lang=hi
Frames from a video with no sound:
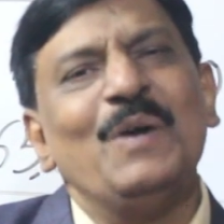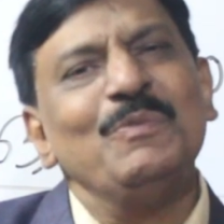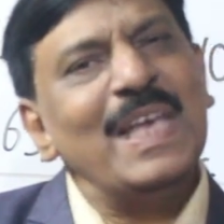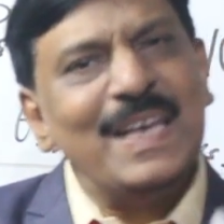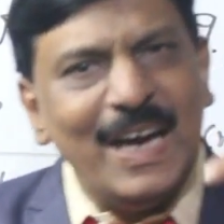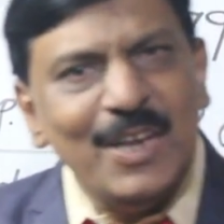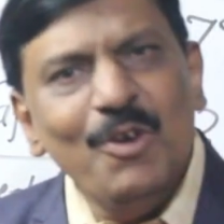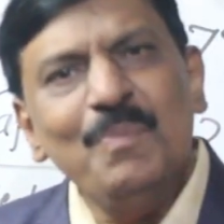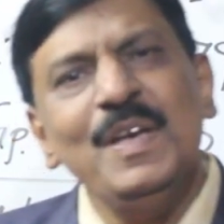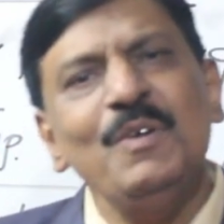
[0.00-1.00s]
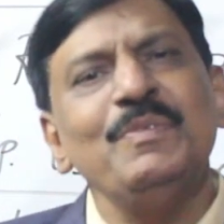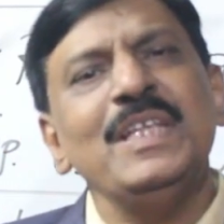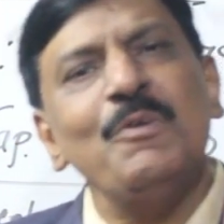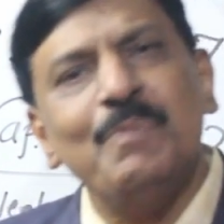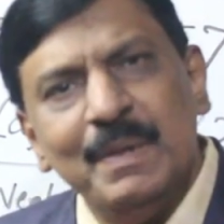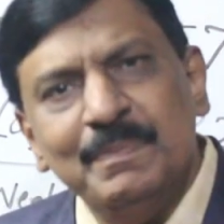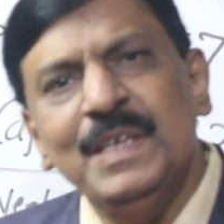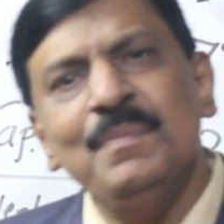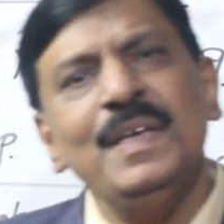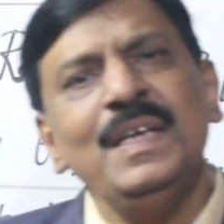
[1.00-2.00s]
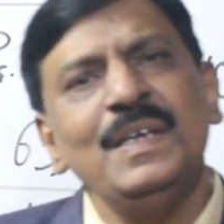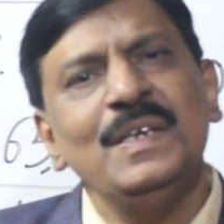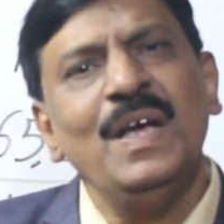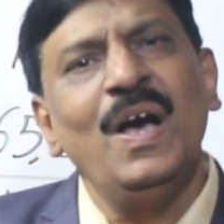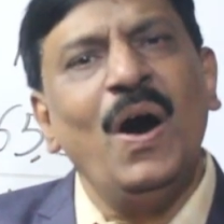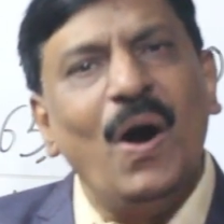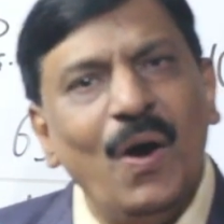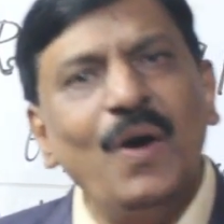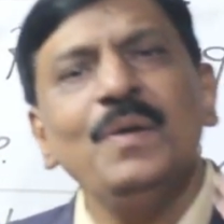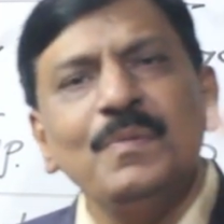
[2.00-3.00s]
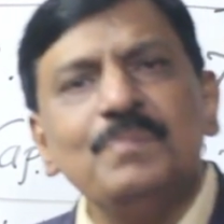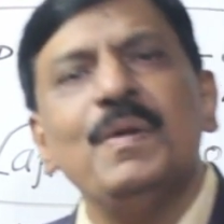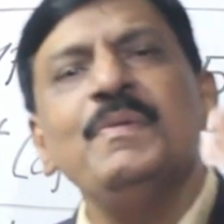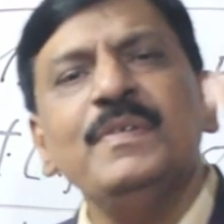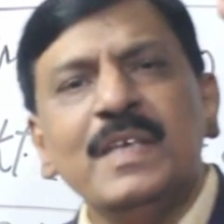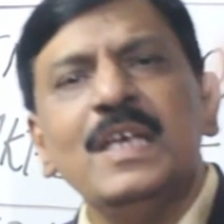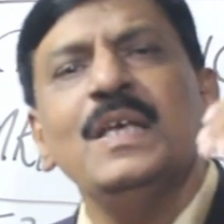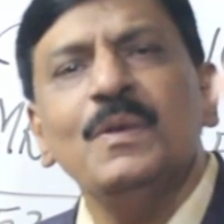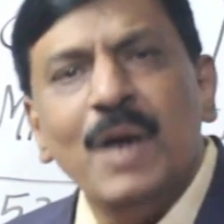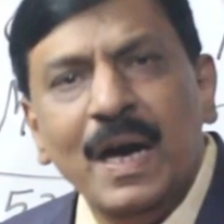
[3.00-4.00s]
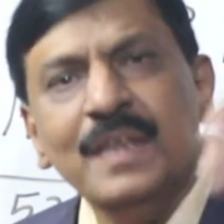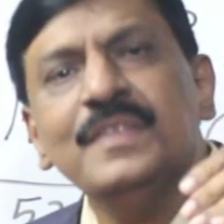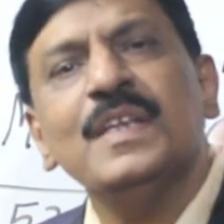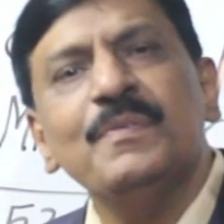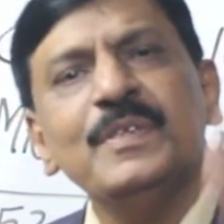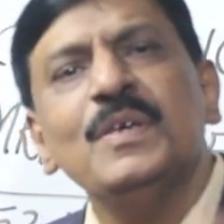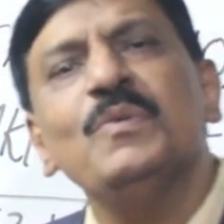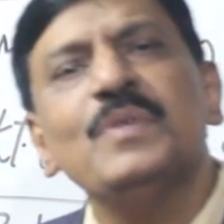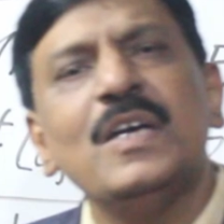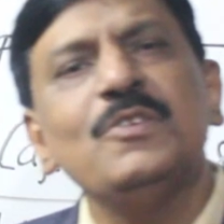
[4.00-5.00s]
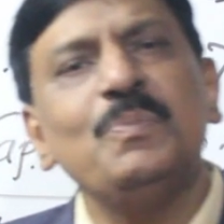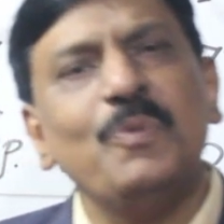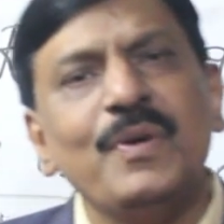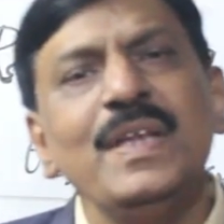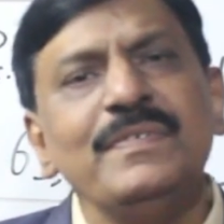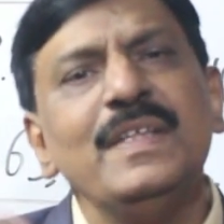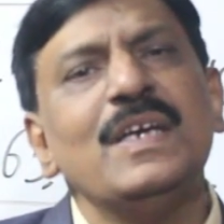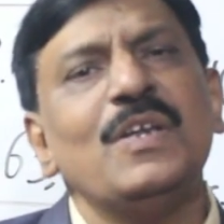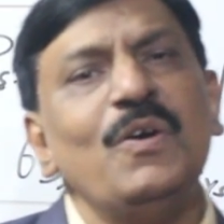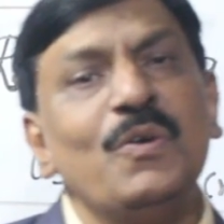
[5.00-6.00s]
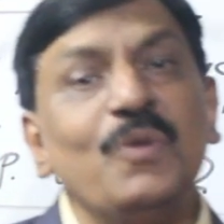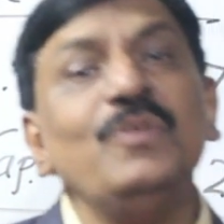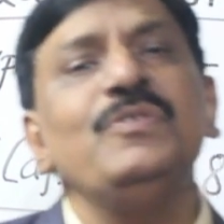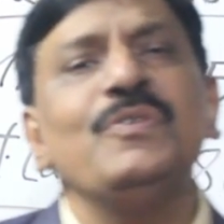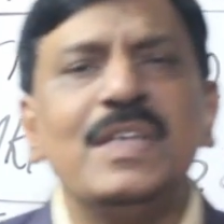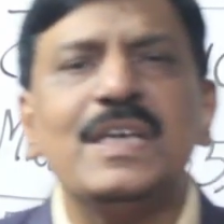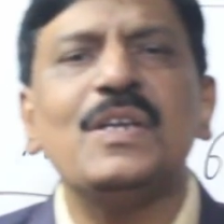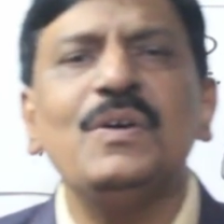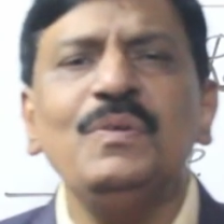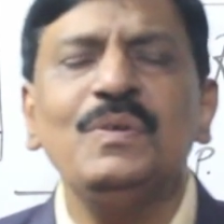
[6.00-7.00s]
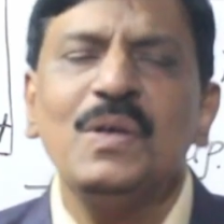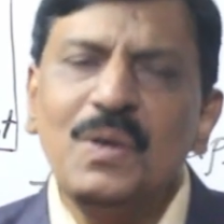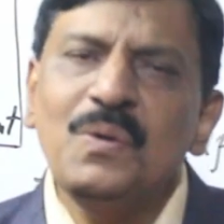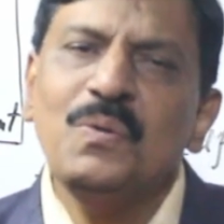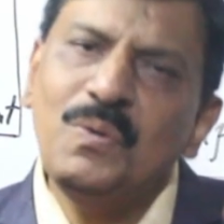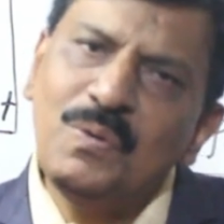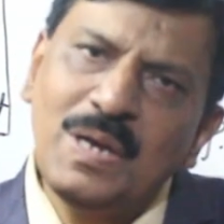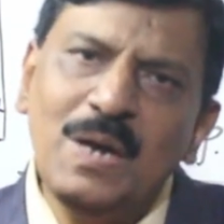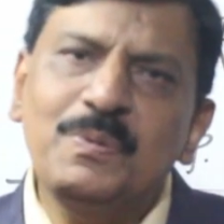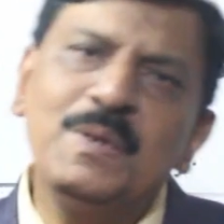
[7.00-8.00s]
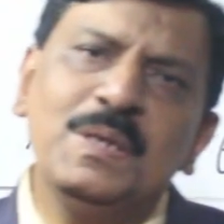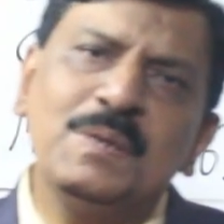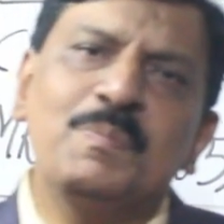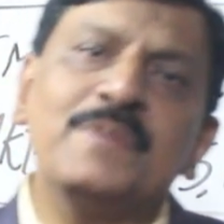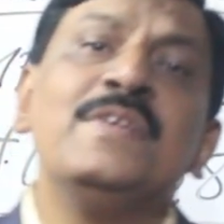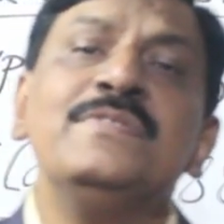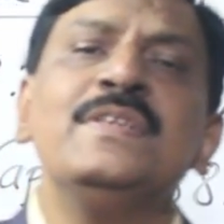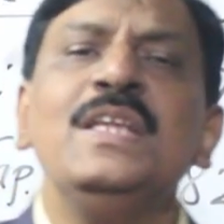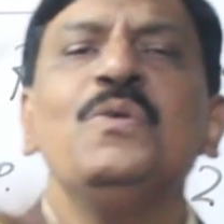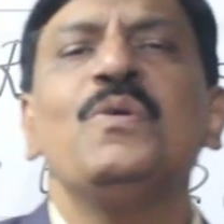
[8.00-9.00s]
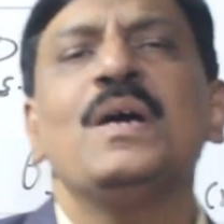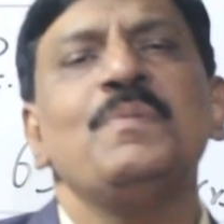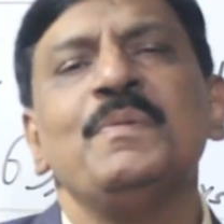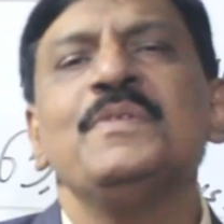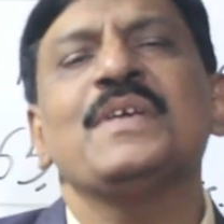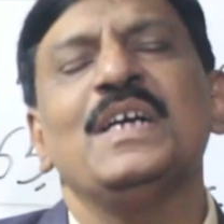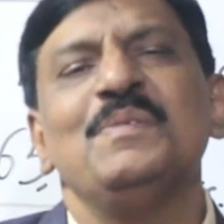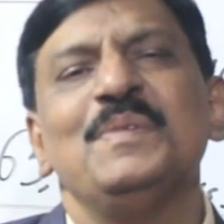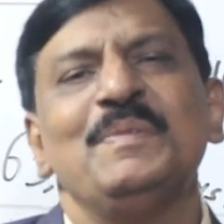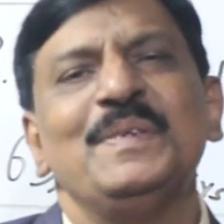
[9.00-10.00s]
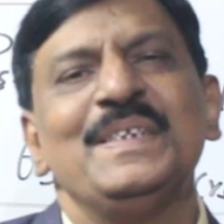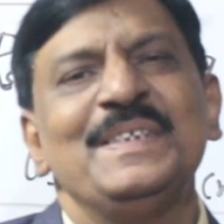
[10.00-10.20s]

उनके कार्यों में उनकी उपलब्धि में और भविष्य के हर तरफ से उनका जो प्रोग्रेस देख रहा हूँ ग्रोथ जो देख रहा हूँ वो काफ़ी प्रशंसनीय होगा भविष्य काल में भी